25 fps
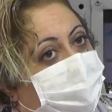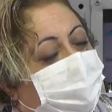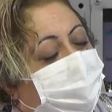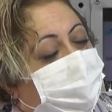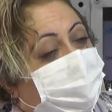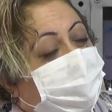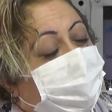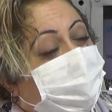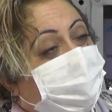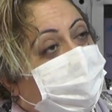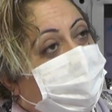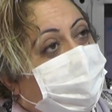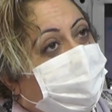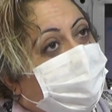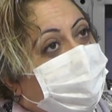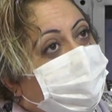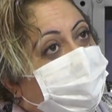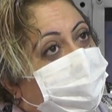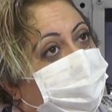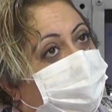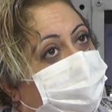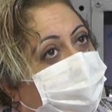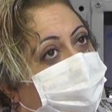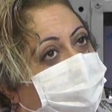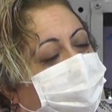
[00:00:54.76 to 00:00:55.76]
Tasarımcı
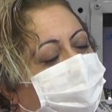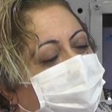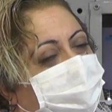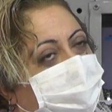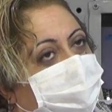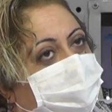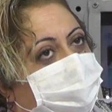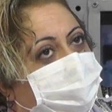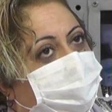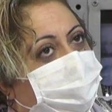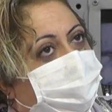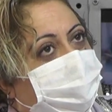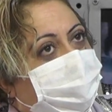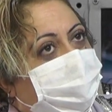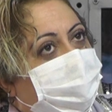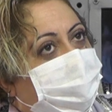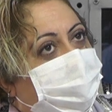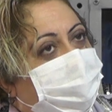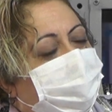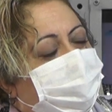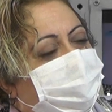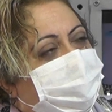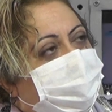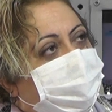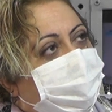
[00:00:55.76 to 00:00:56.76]
olmaya şöyle
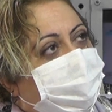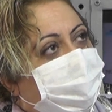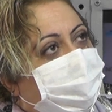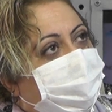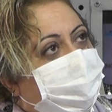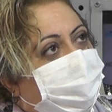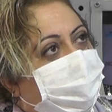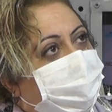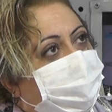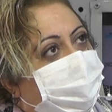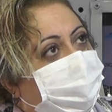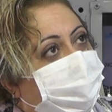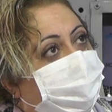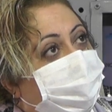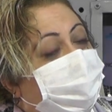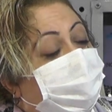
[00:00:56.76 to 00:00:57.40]
aslında e,